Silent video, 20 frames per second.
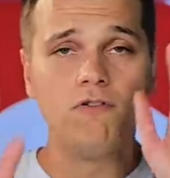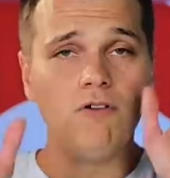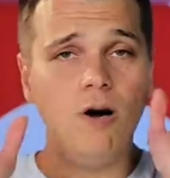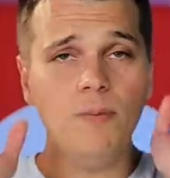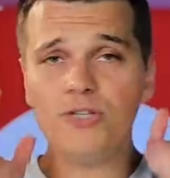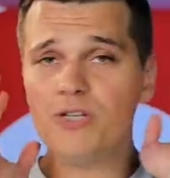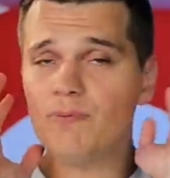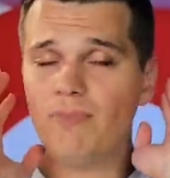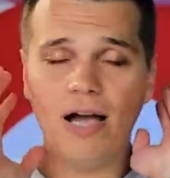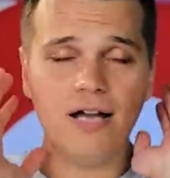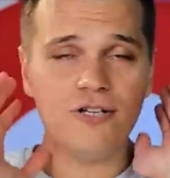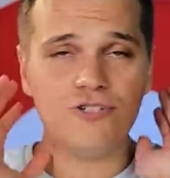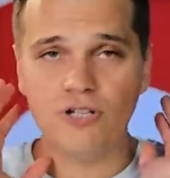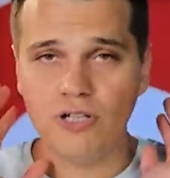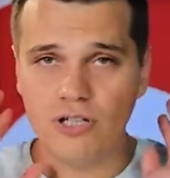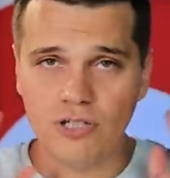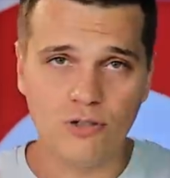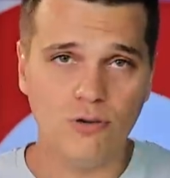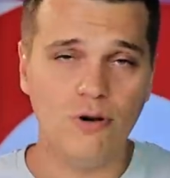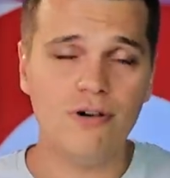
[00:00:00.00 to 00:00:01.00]
В общем,
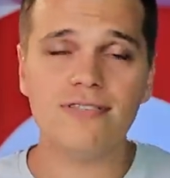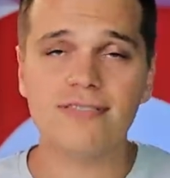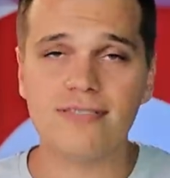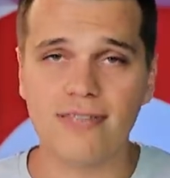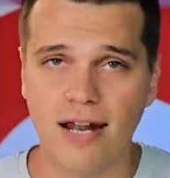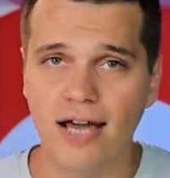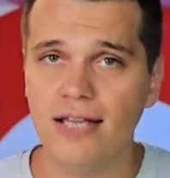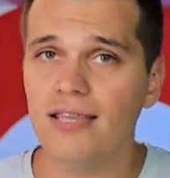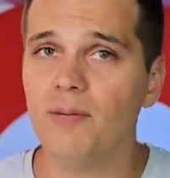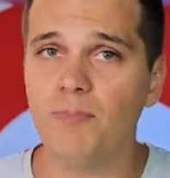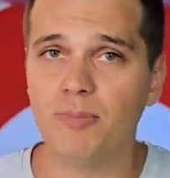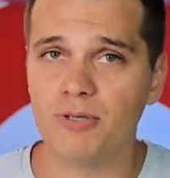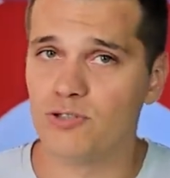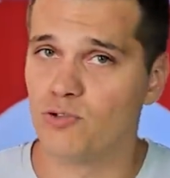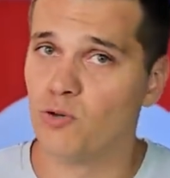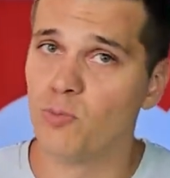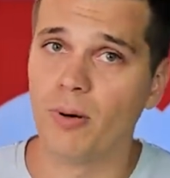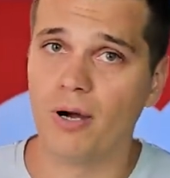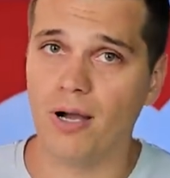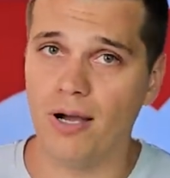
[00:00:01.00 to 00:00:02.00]
очередной странный
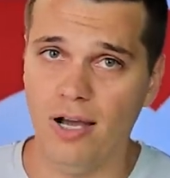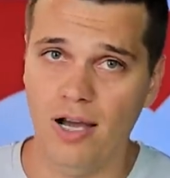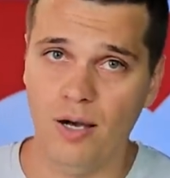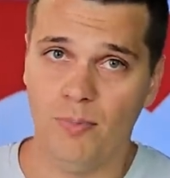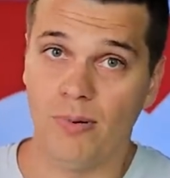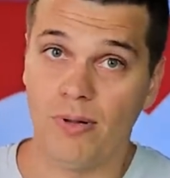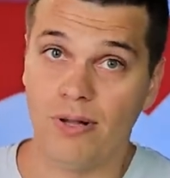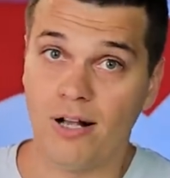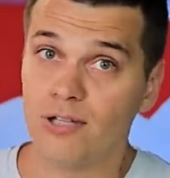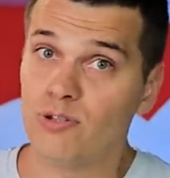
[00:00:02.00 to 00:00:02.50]
поступок Apple,